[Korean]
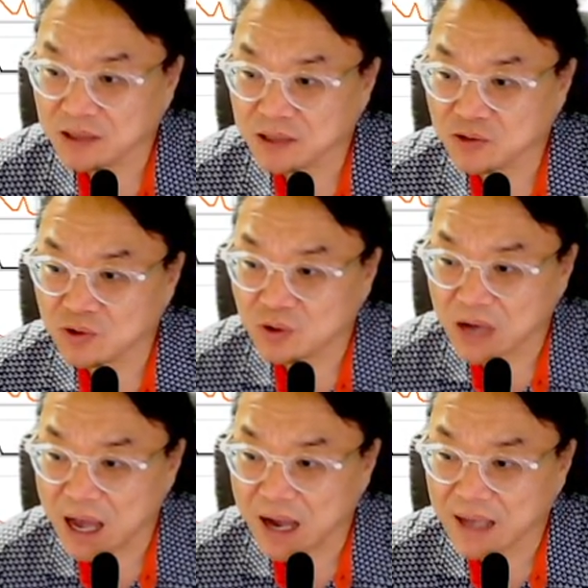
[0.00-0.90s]
갭
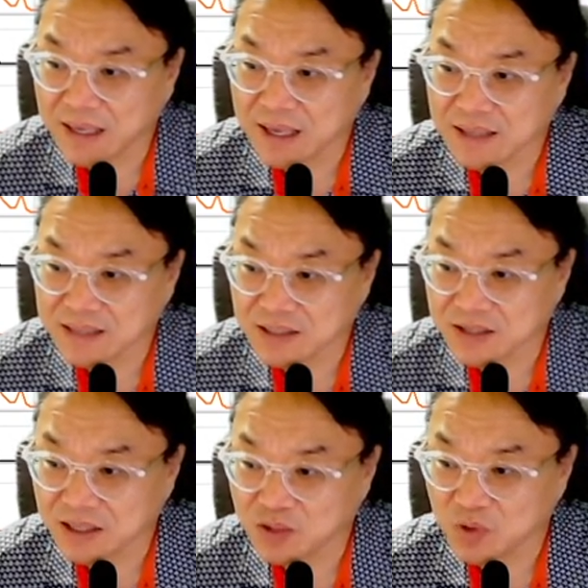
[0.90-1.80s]
상승으로 강하게
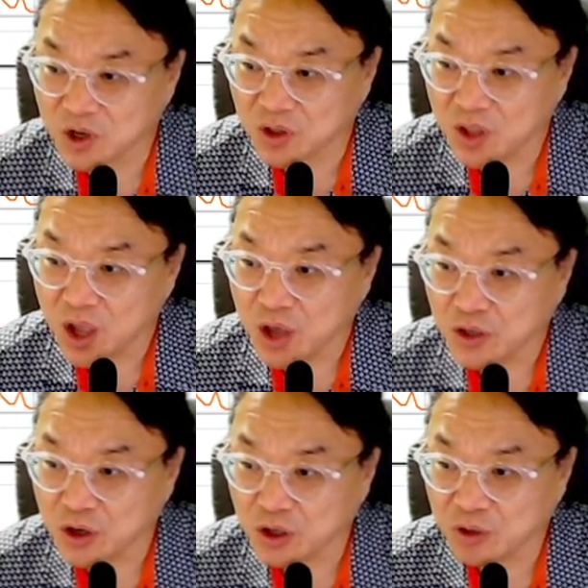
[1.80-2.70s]
상승했으면
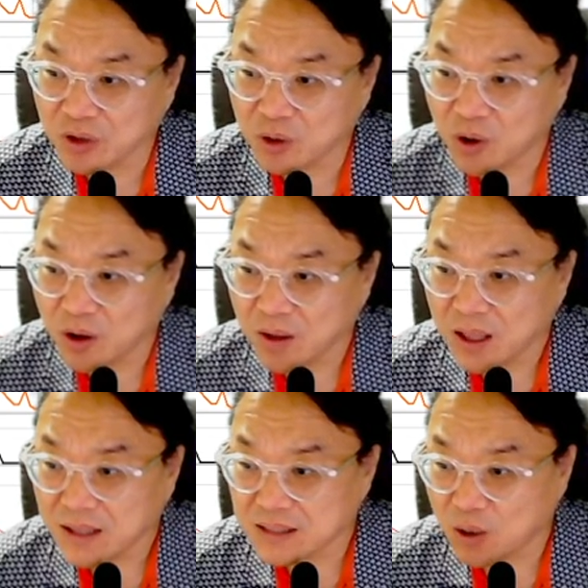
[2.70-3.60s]
여기 위로
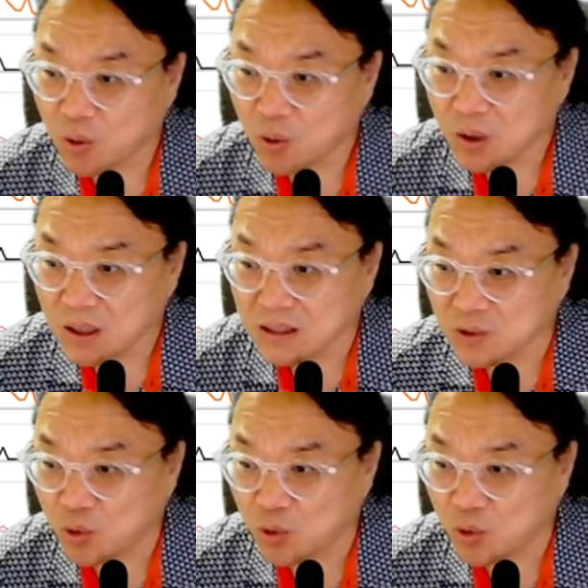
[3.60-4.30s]
자 5,